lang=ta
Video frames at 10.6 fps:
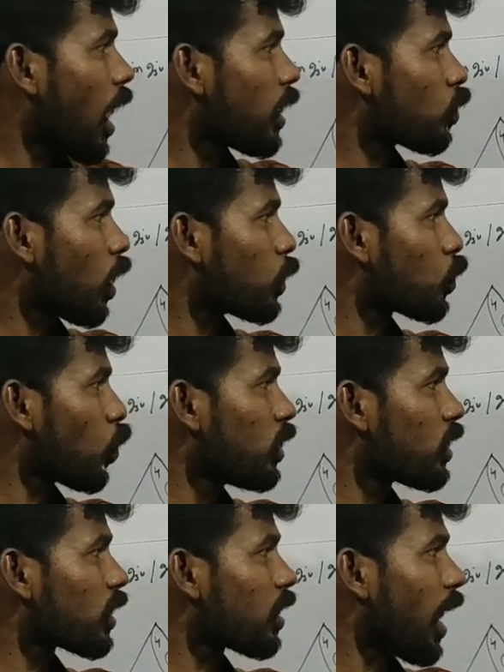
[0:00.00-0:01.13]
ஆயிரத்தி தொள்ளாயிரத்தி
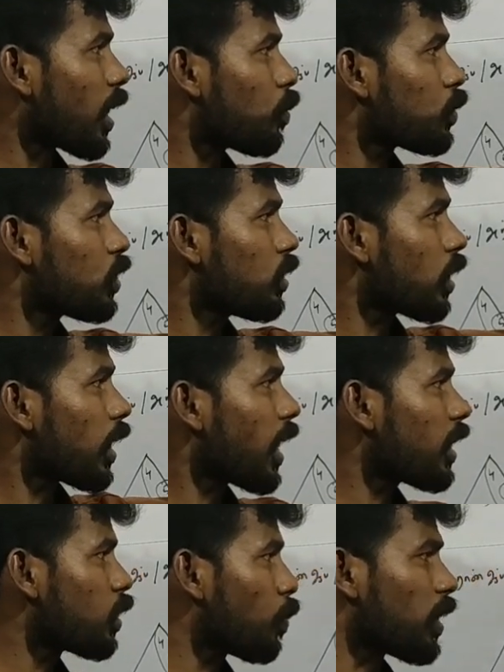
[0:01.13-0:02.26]
தொண்ணூற்றி எட்டில் ஆரம்பித்து ரெண்டாயிரத்தி